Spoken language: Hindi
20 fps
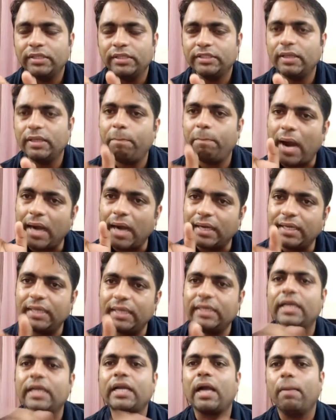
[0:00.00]
जब पार्टी
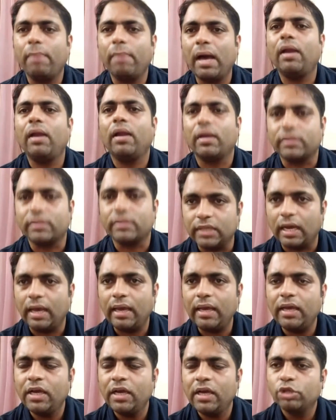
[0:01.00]
की कमान लग
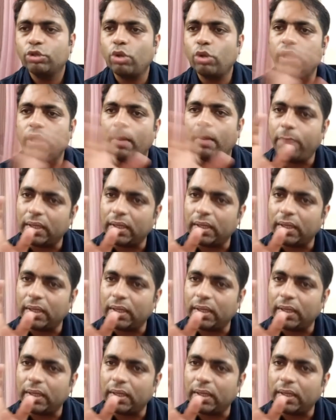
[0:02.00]
जाए तो ये